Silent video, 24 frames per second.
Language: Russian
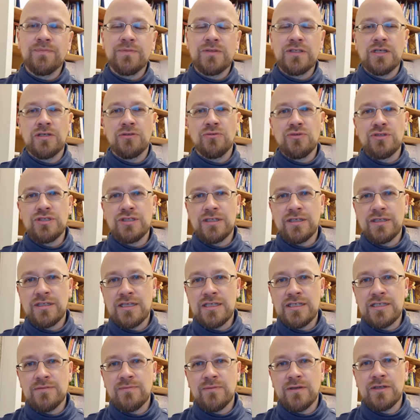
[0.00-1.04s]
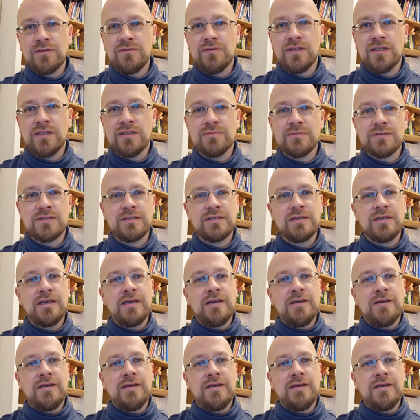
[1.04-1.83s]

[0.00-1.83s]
диагностикой Нэнси МакВильямс.